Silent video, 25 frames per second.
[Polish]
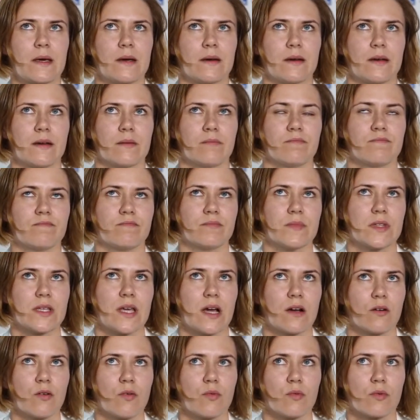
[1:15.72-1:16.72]
E,
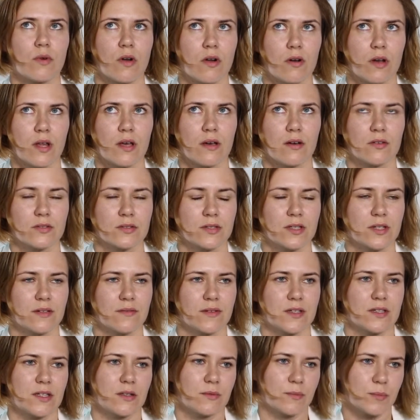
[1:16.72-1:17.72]
jaką rolę
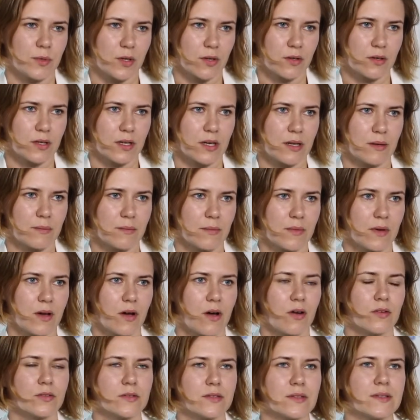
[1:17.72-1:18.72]
odgrywa ten program?
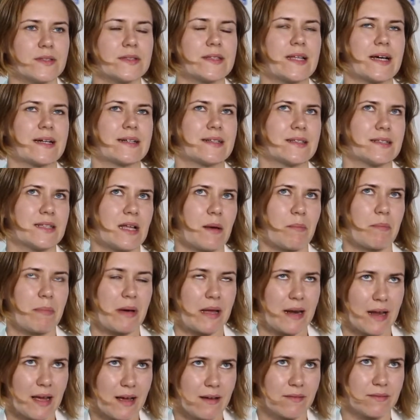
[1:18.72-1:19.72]
On tak
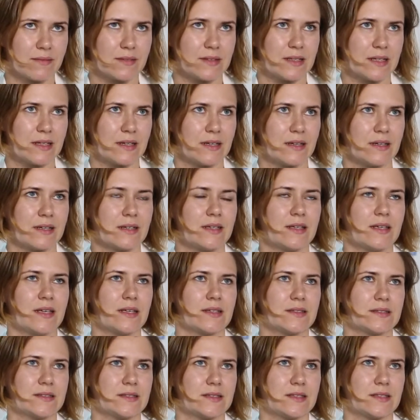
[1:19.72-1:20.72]
naprawdę
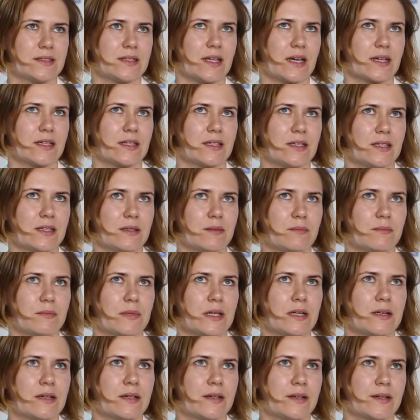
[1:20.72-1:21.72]
jest
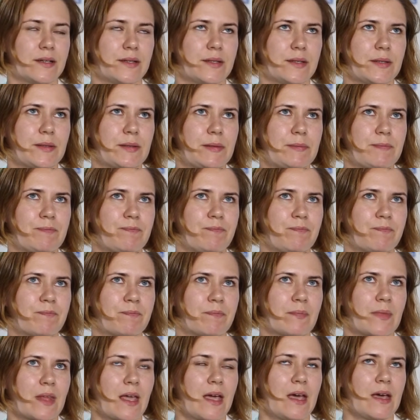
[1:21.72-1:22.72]
takim,
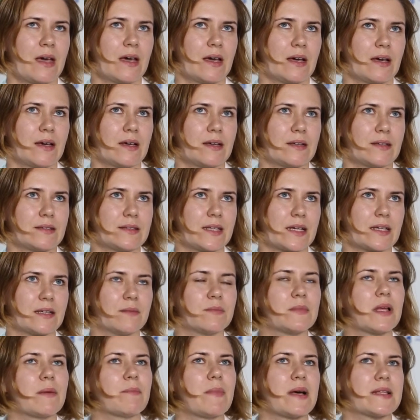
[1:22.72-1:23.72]
e,
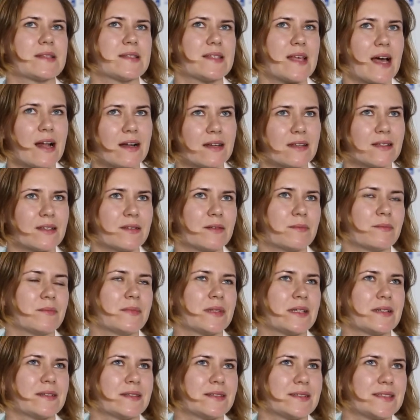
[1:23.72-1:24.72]
takim
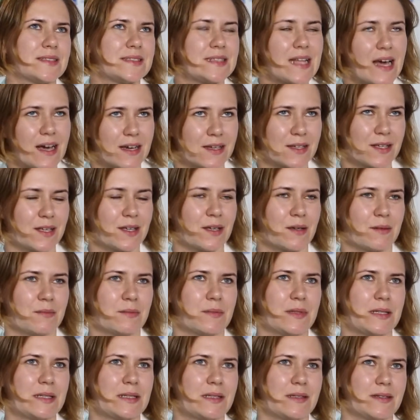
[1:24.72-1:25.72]
namacalnym e,
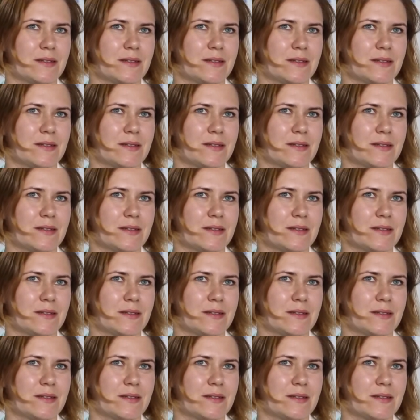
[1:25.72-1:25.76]
znakiem